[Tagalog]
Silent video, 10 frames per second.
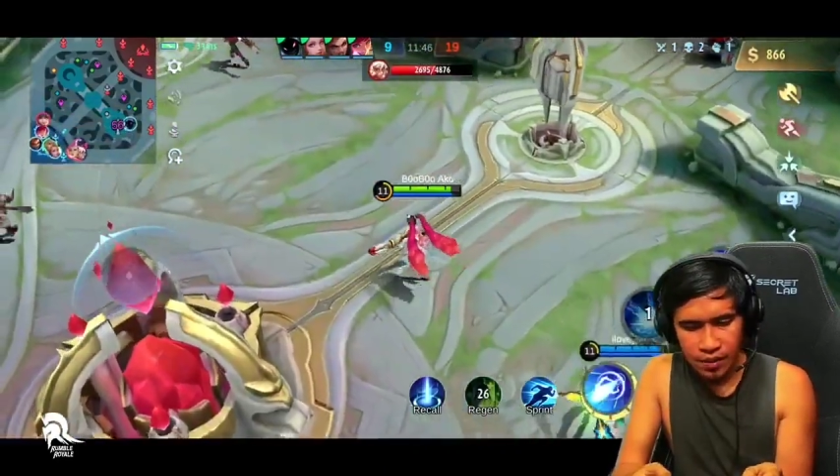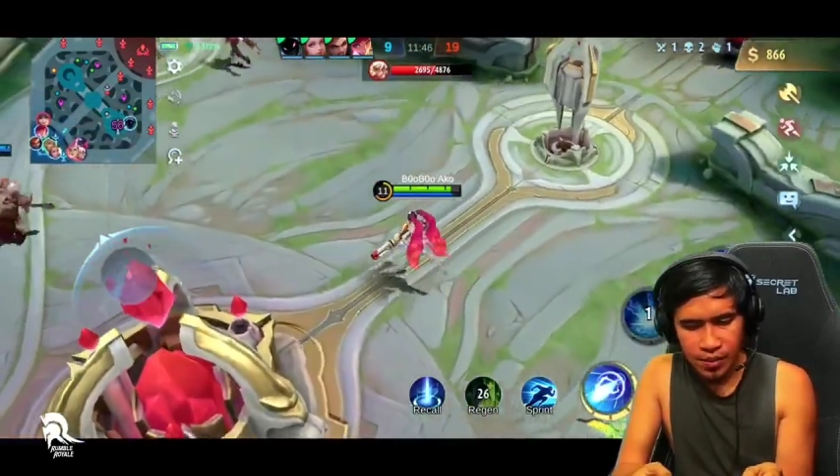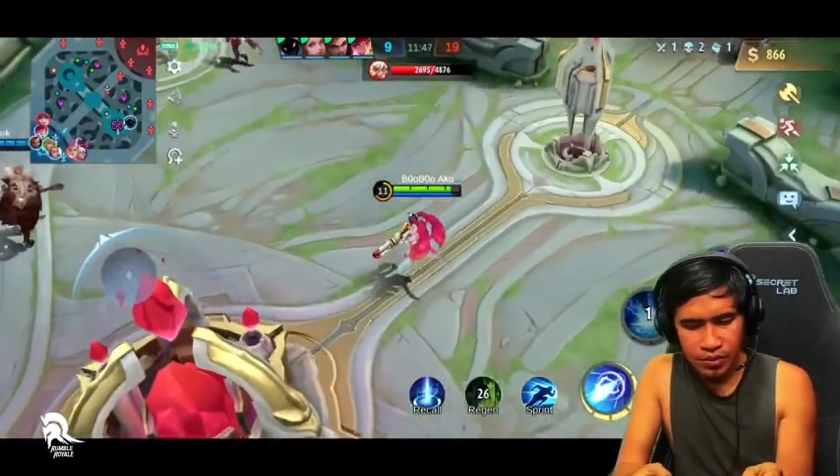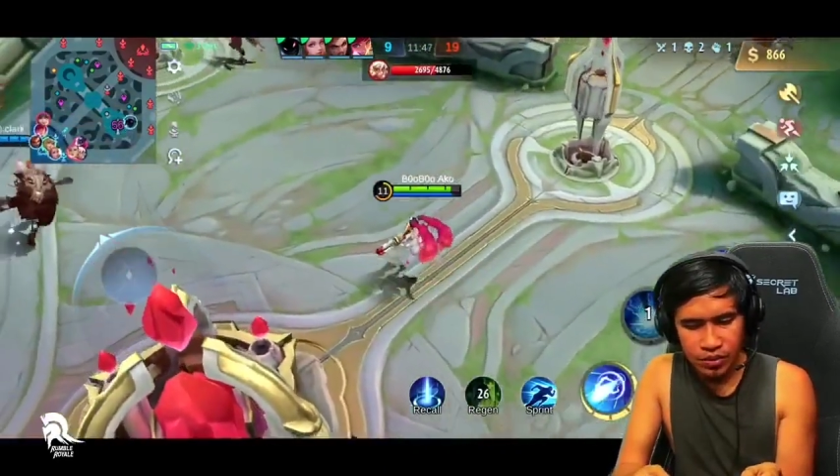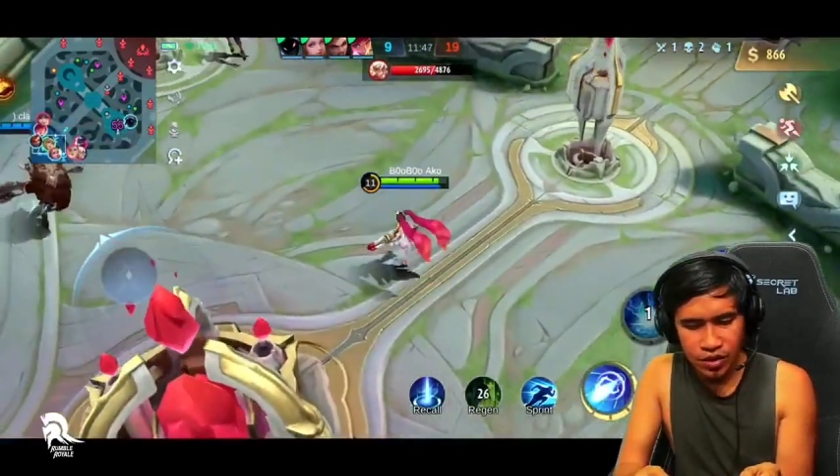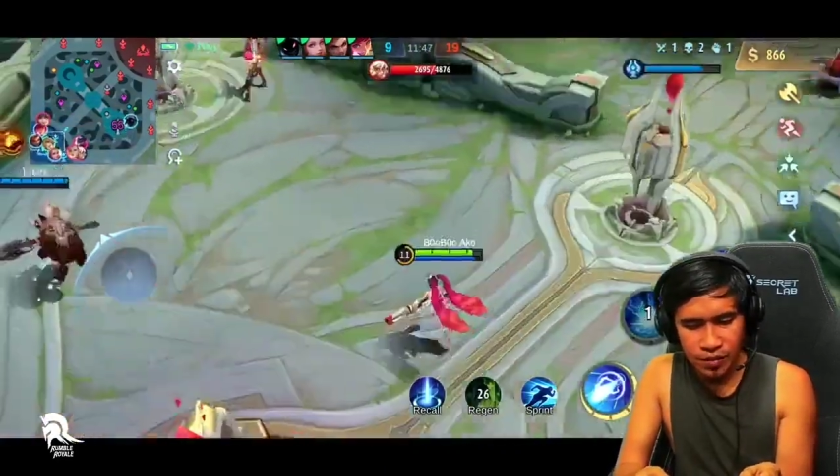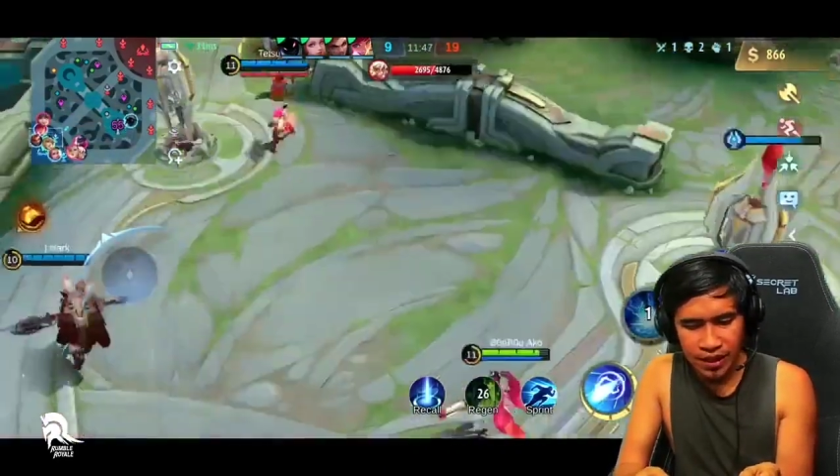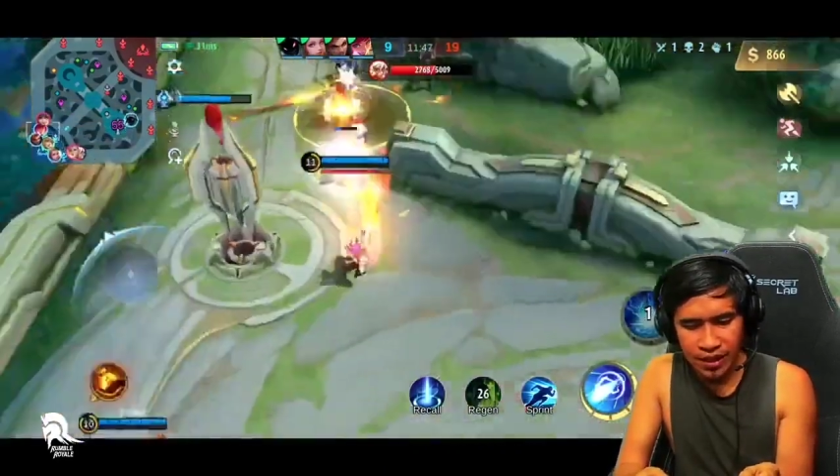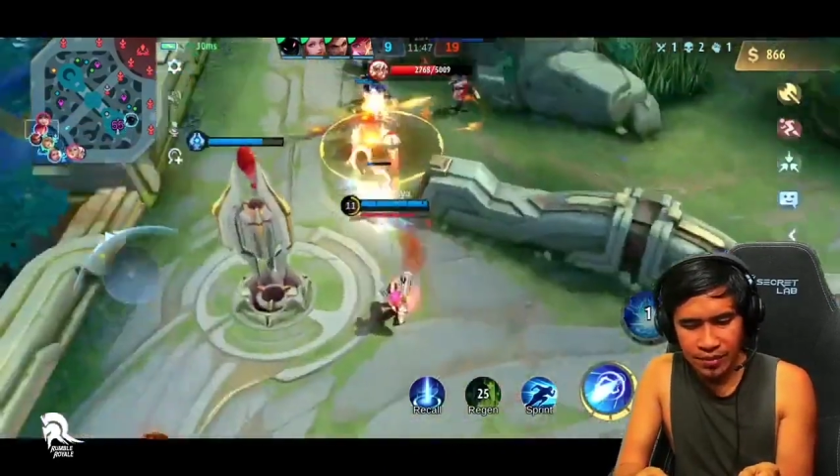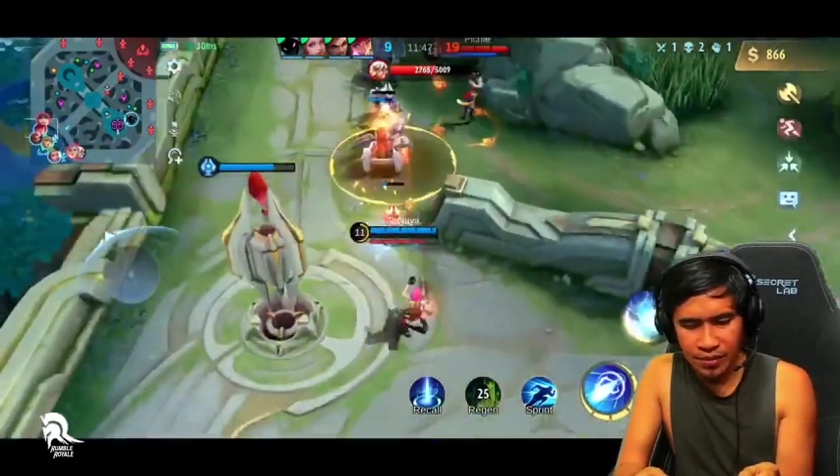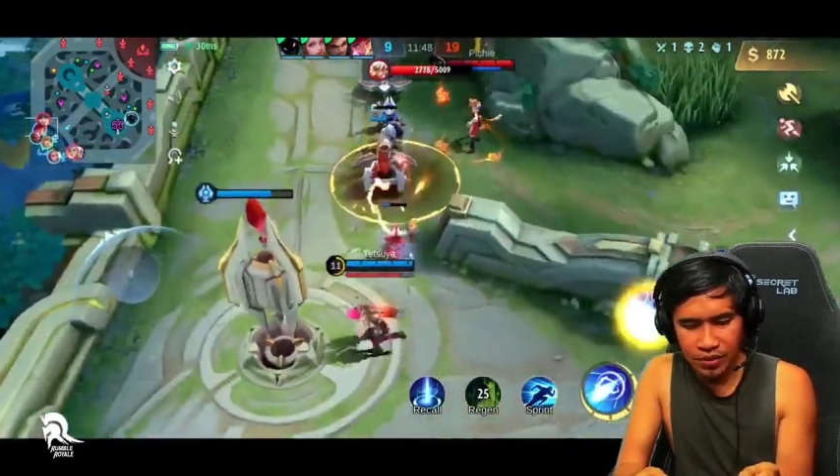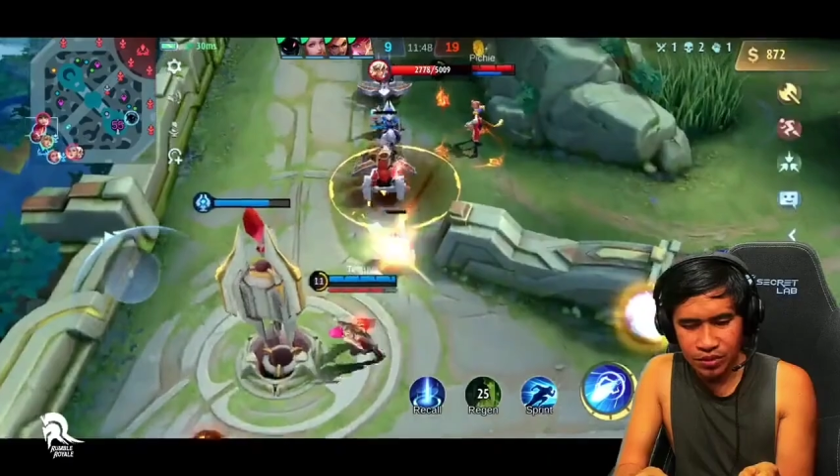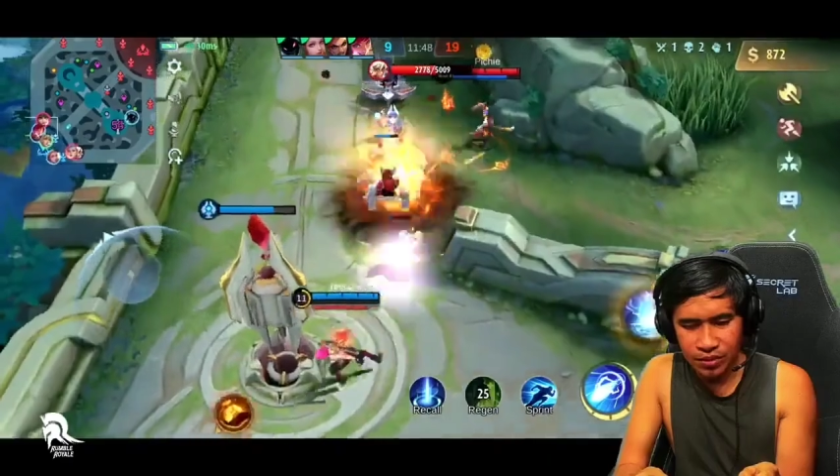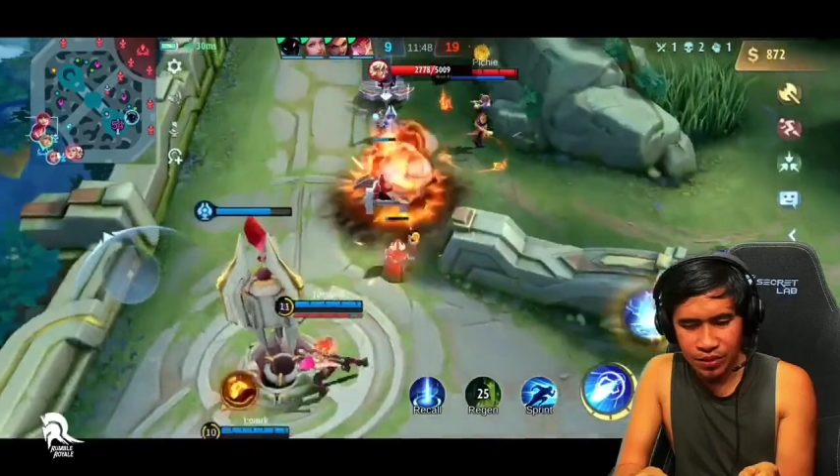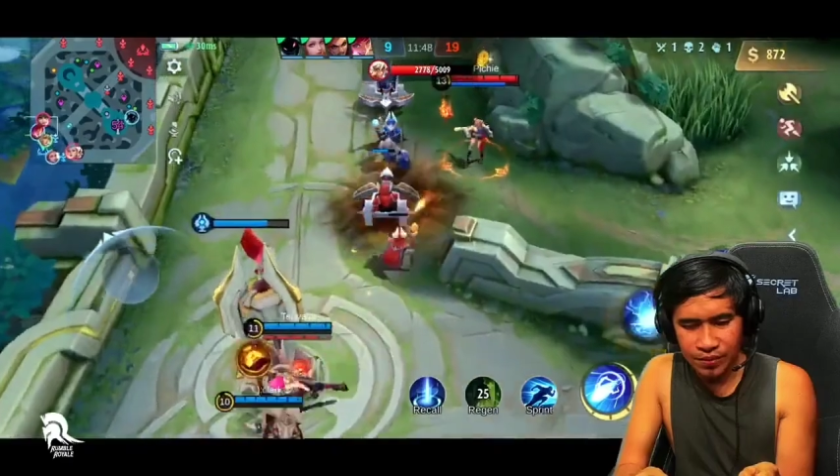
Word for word: Kalma po tote, pre. Kalma po tote,